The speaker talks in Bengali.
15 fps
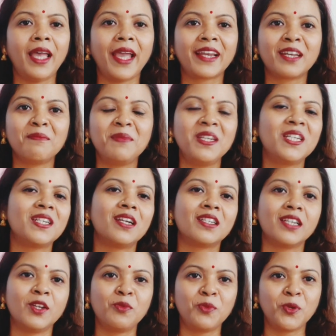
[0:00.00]
একটা
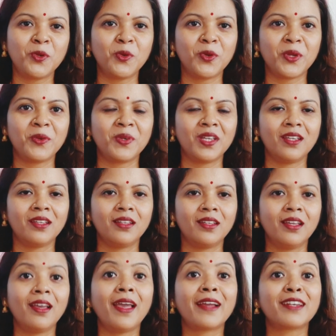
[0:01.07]
বিশ্বাসের উপর গড়ে ওঠে
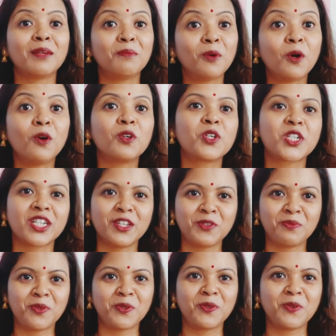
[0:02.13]
একটা ভরসার
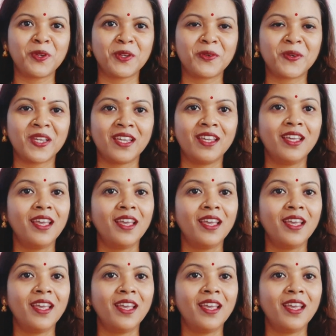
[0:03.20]
উপর গড়ে ওঠে